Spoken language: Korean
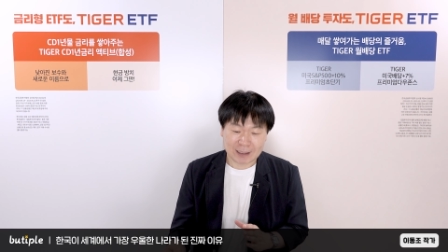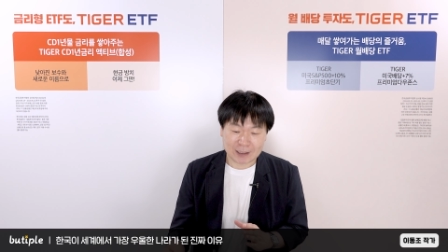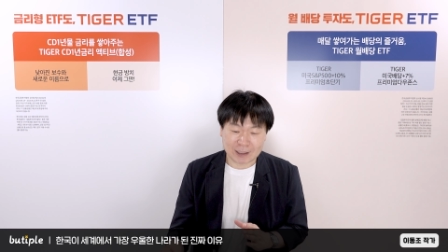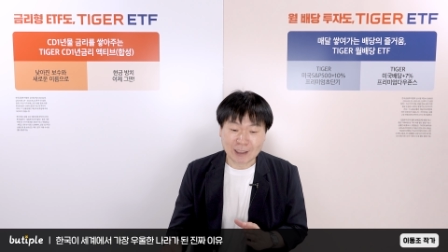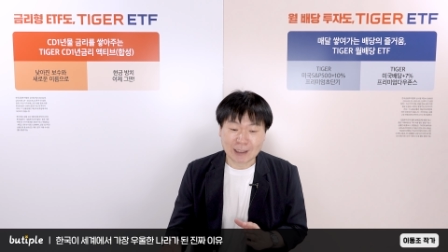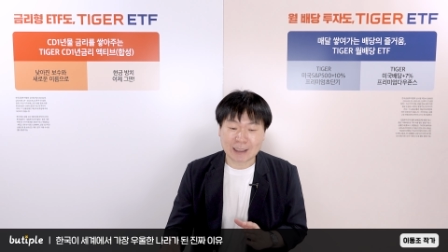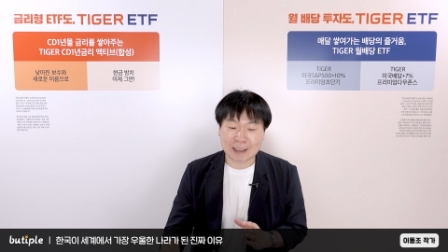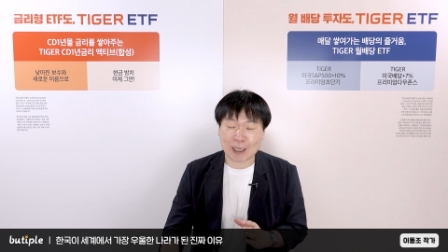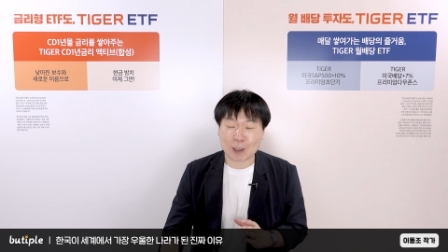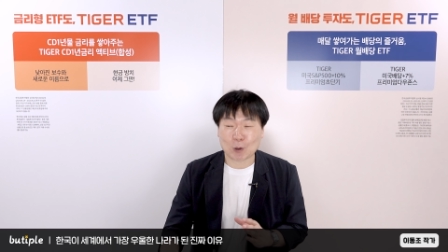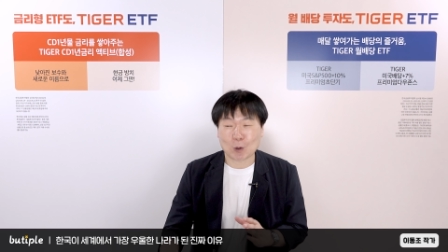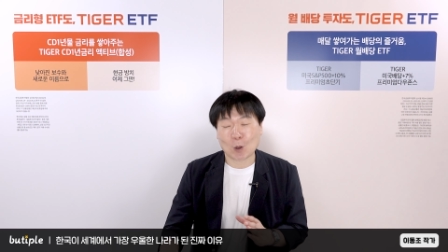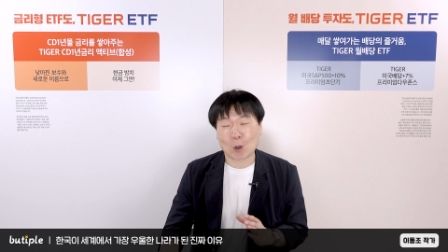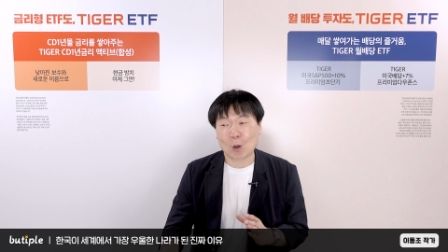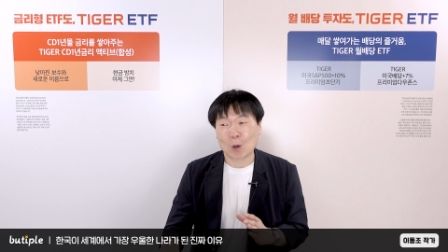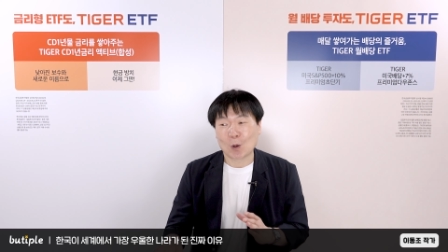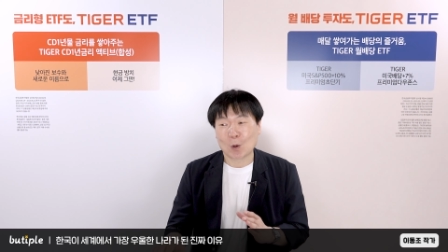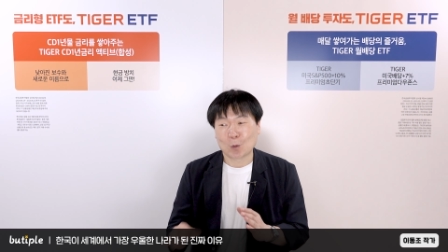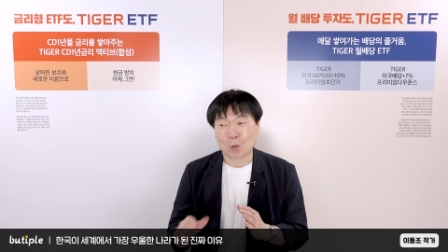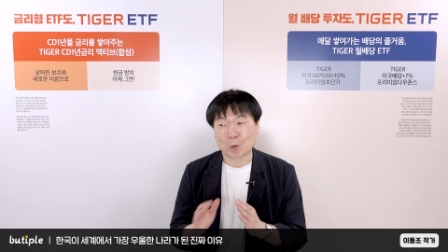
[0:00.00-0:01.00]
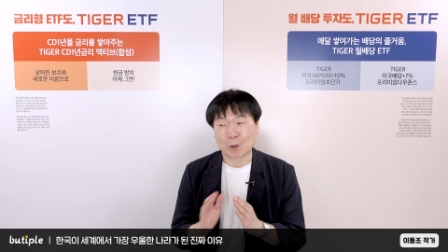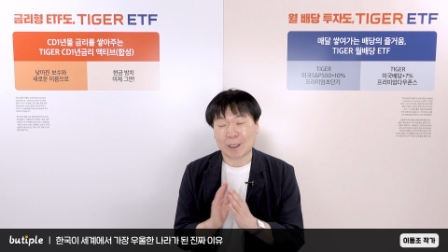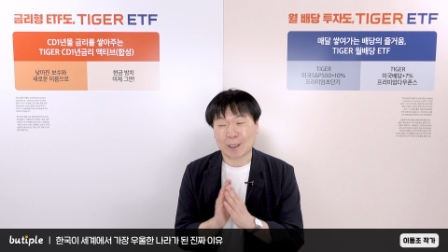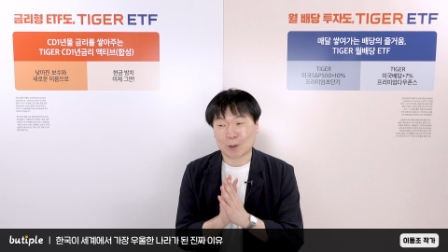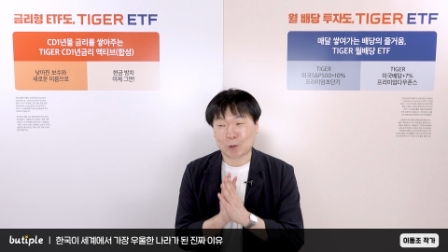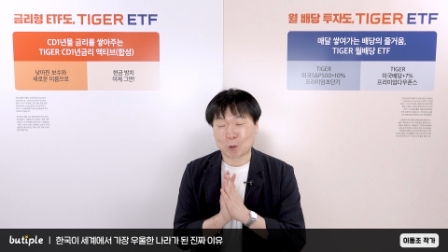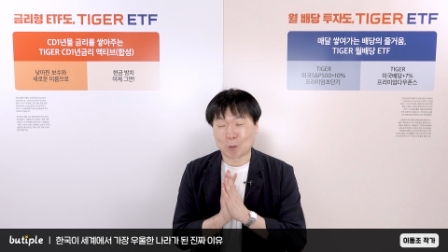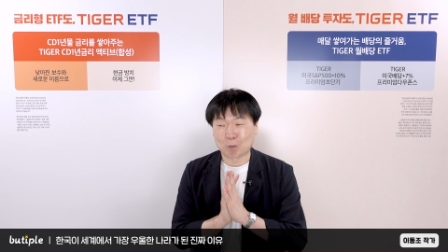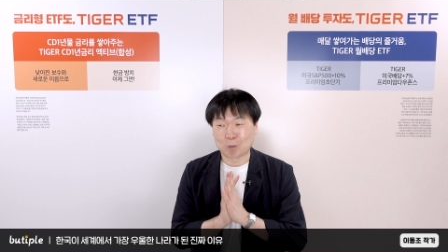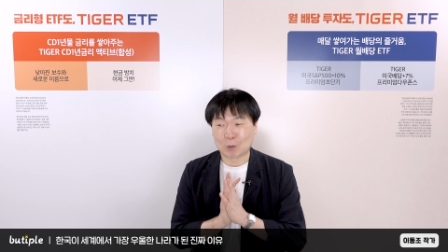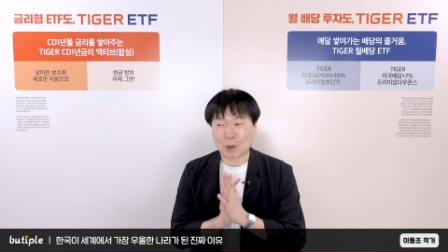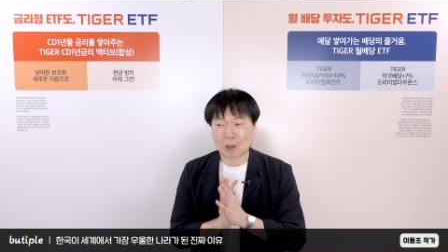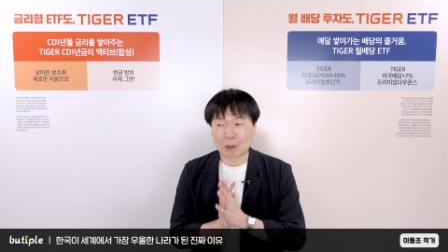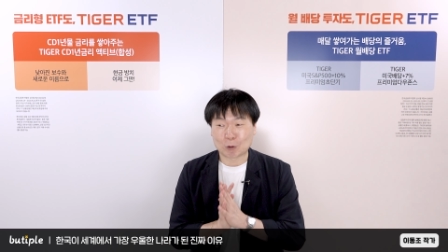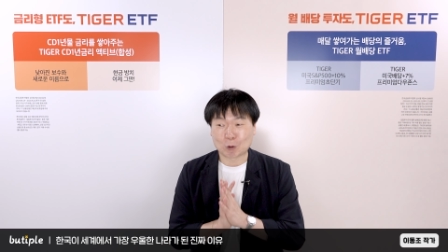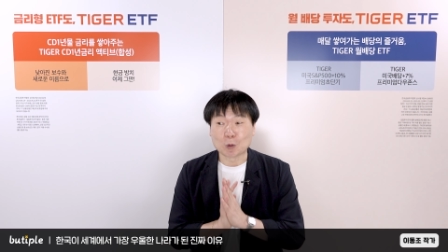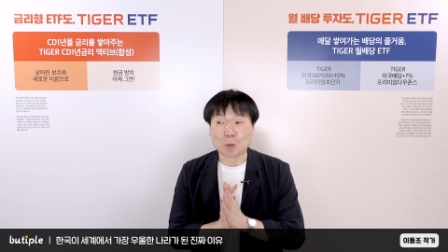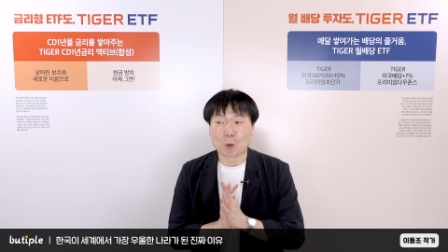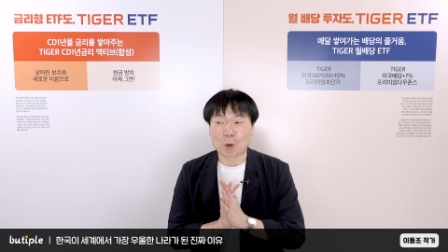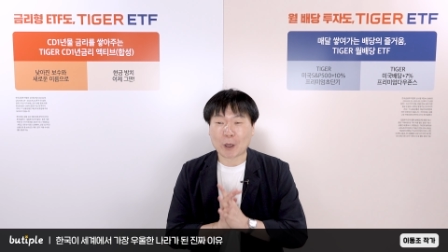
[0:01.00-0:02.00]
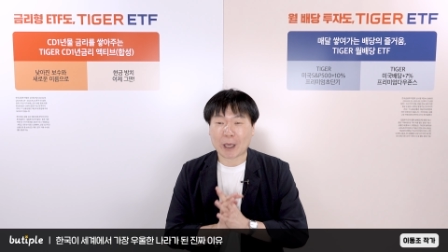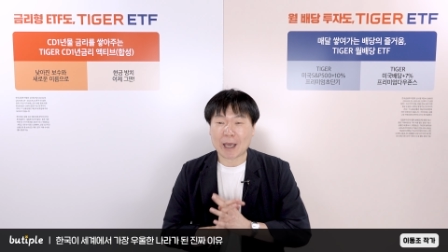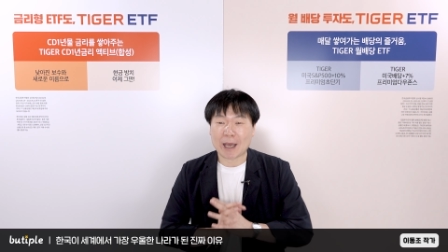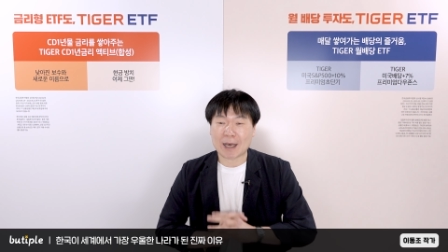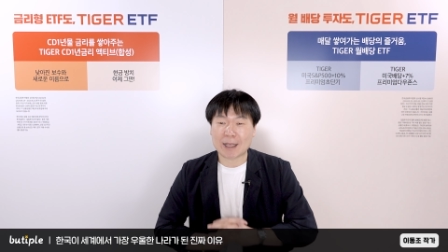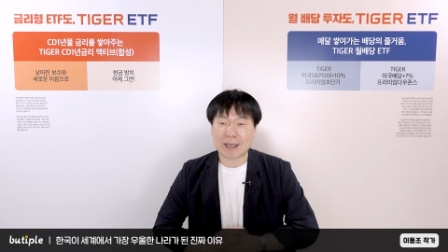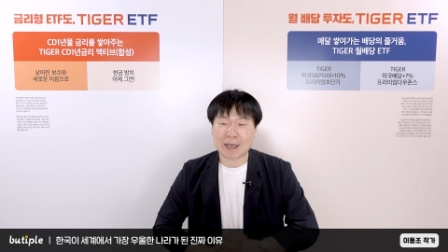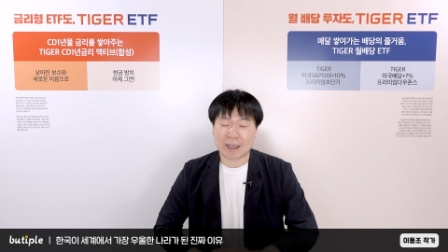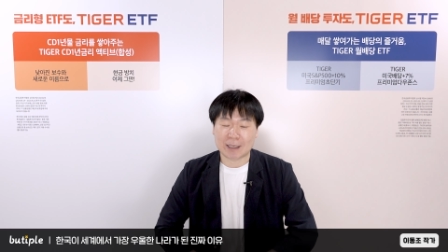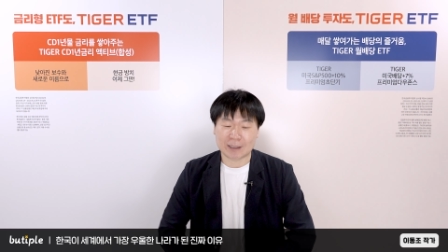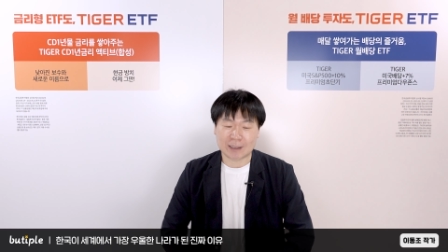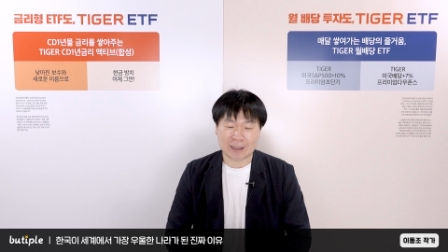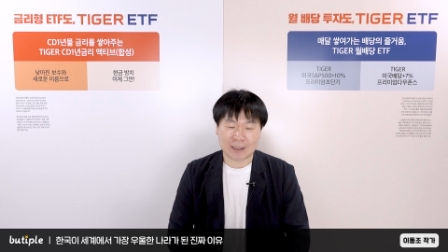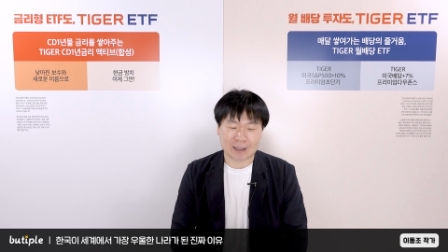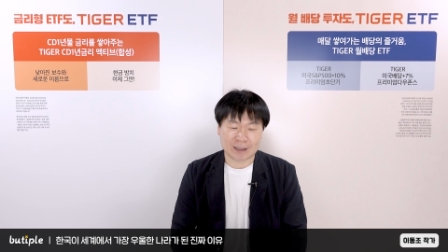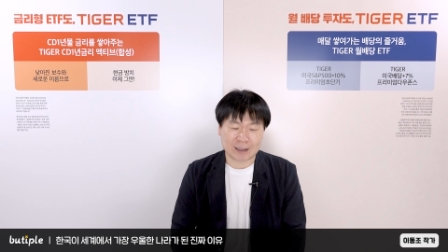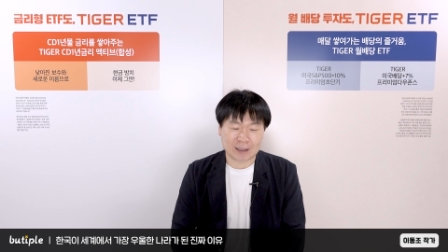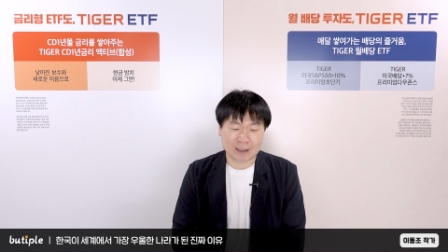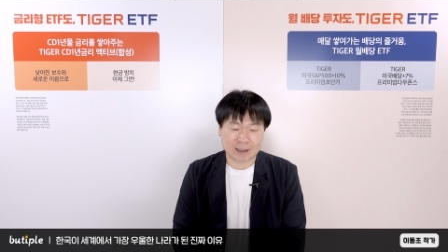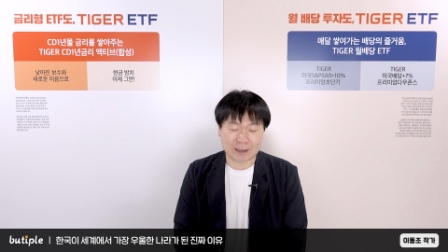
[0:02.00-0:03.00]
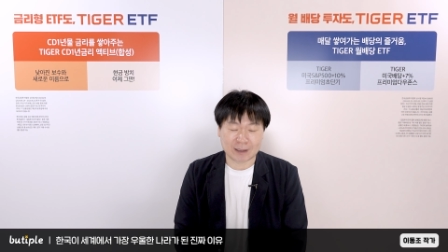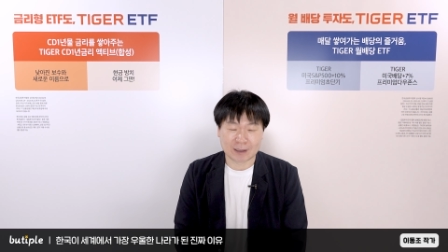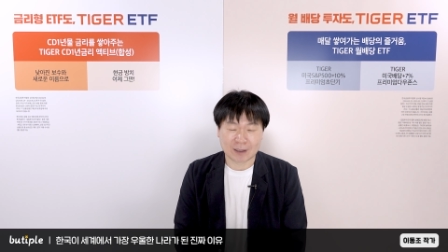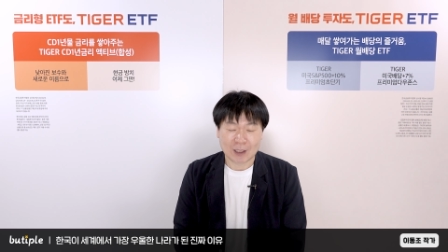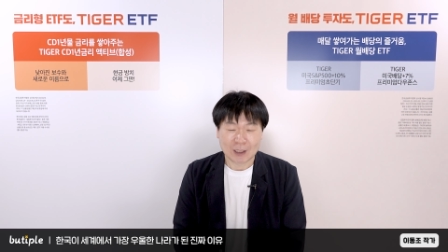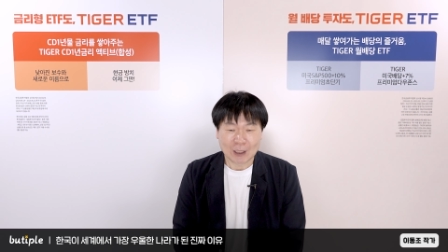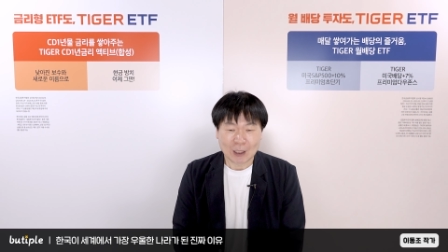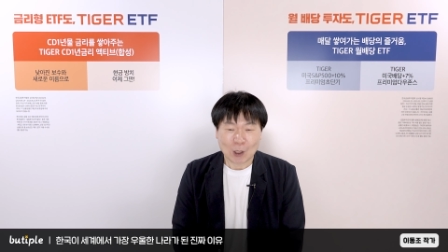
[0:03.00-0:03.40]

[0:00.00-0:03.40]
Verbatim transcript: 진짜로 우리가 좀 더 주목해야 되는 것은